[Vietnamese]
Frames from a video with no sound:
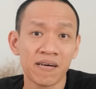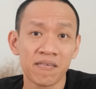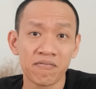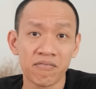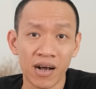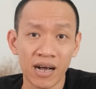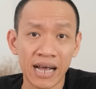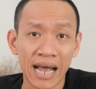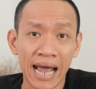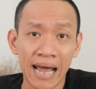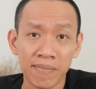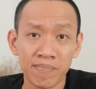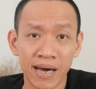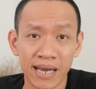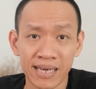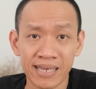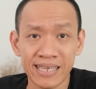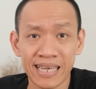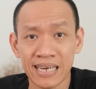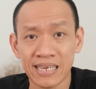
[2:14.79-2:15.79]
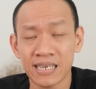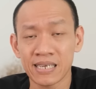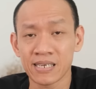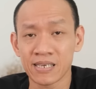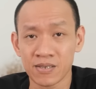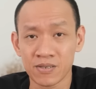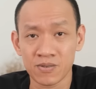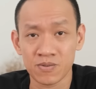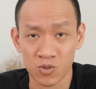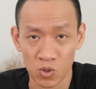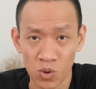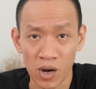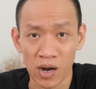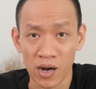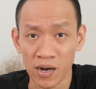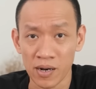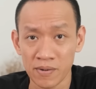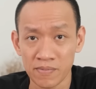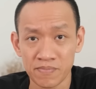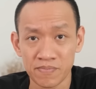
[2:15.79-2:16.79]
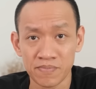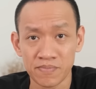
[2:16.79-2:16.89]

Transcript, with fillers: vẫn ám ảnh gia đình của họ.